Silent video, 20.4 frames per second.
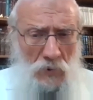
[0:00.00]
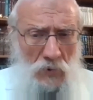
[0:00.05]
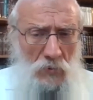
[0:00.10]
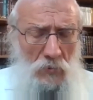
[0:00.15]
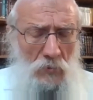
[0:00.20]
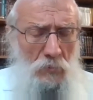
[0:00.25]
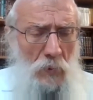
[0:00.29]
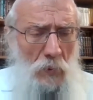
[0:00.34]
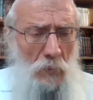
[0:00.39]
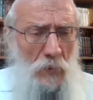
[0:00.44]

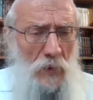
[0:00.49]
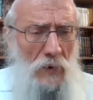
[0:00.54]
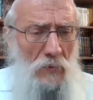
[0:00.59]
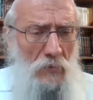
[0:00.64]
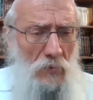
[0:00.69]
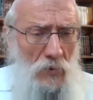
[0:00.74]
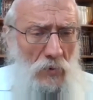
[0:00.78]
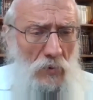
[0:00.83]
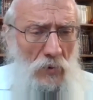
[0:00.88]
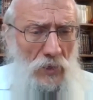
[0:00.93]
он по
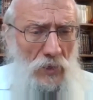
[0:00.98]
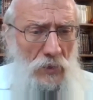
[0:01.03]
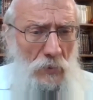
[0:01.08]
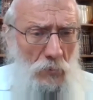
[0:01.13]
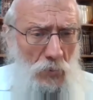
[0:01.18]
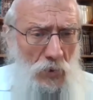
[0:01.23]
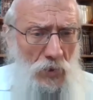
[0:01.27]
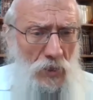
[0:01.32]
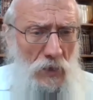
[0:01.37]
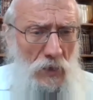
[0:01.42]
праву, это
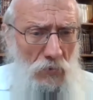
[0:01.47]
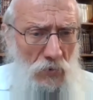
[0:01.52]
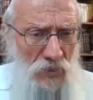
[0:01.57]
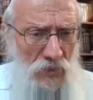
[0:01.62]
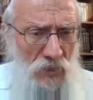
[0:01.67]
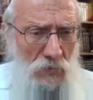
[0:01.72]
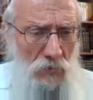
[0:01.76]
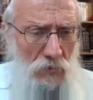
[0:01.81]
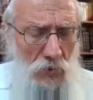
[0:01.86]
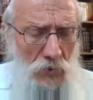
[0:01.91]
будет его
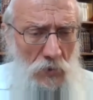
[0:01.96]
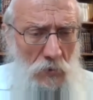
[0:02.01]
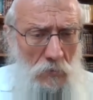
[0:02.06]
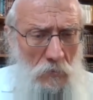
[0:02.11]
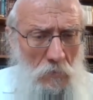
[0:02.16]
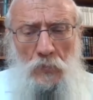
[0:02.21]
завод.